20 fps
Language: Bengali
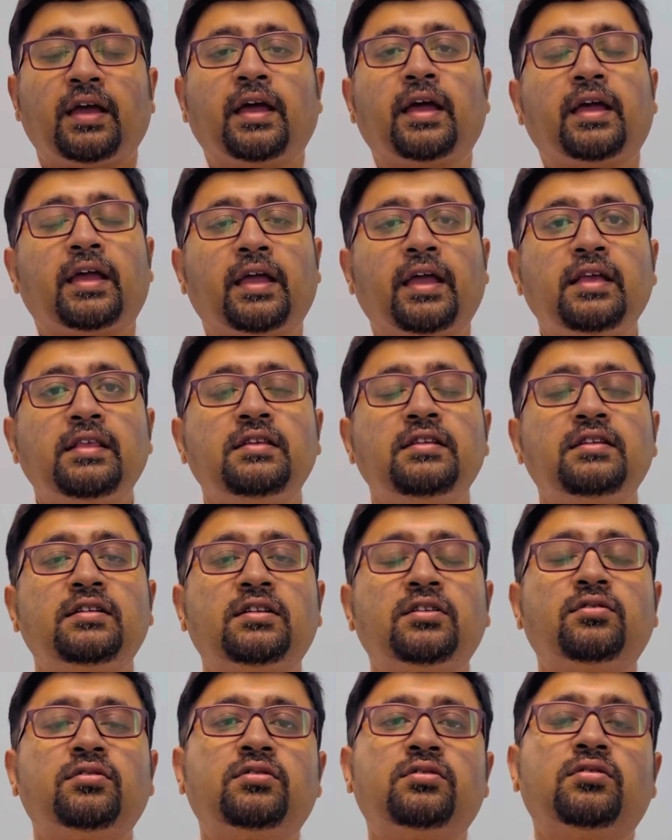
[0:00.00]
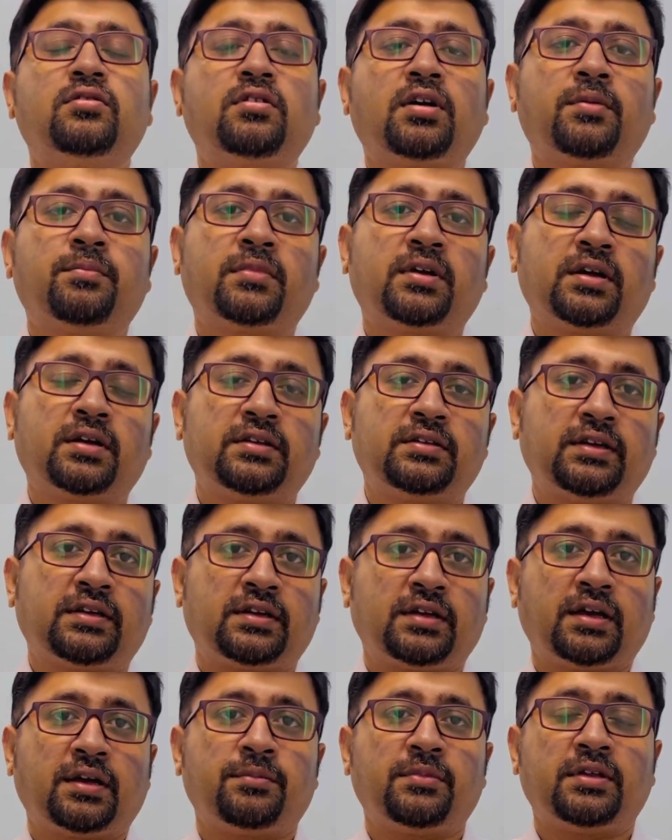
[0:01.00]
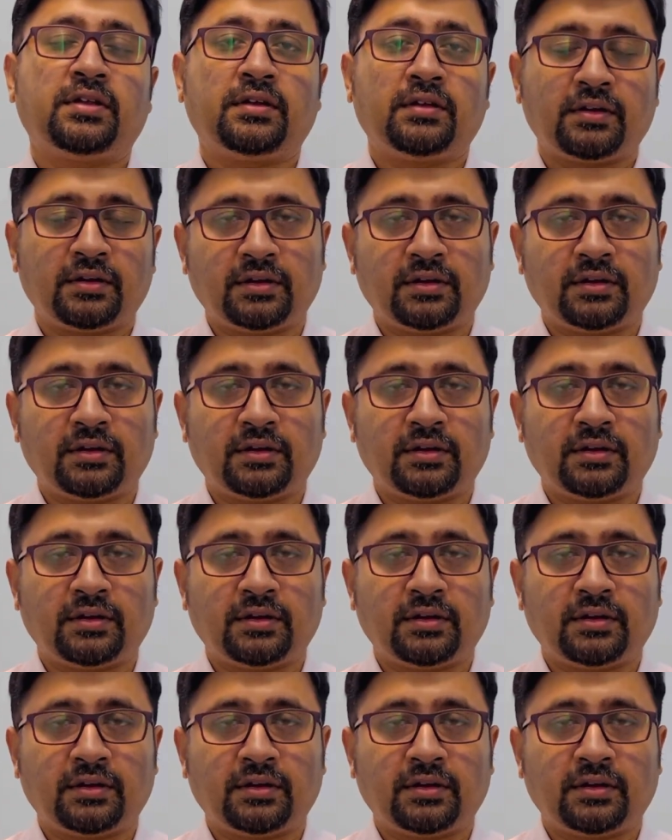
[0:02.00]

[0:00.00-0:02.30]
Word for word: হ্যাঁ এই জিনিসটা হচ্ছিল আমরা যেটা আমি